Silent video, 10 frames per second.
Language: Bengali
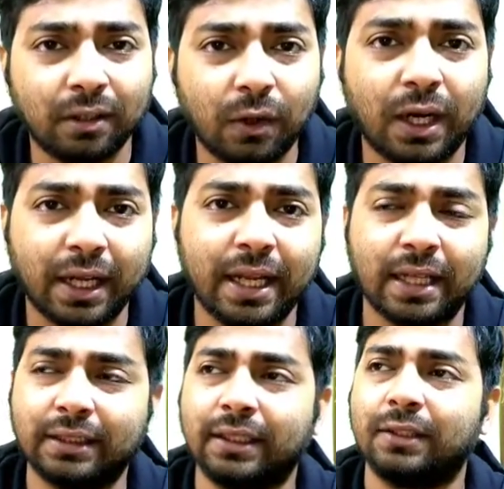গলাটাই
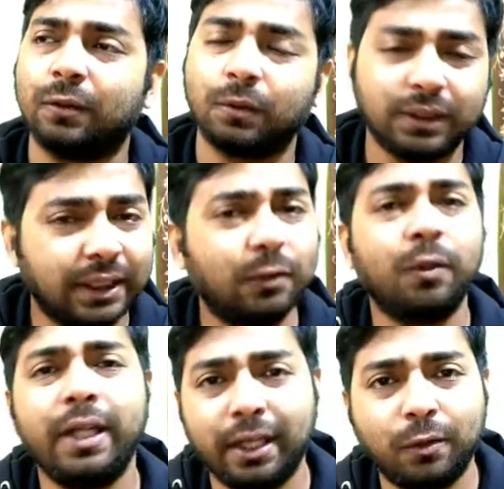আসে তো সেই
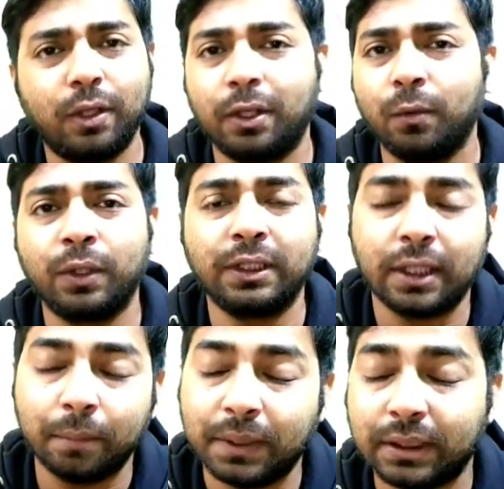জন্যই একটু আর কি উনিশ
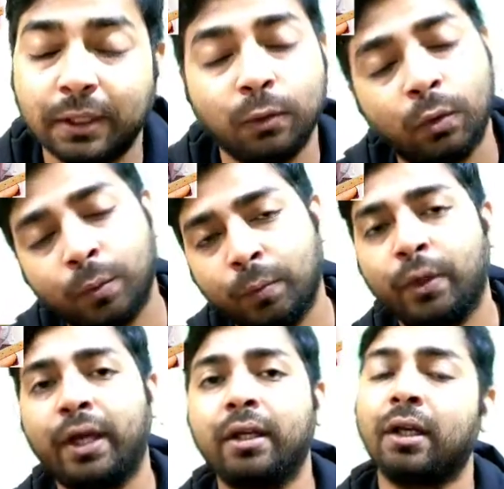আর বিশ কিন্তু অনুপম
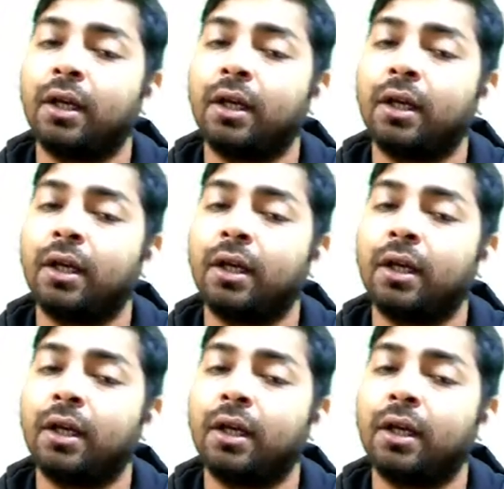রায়ের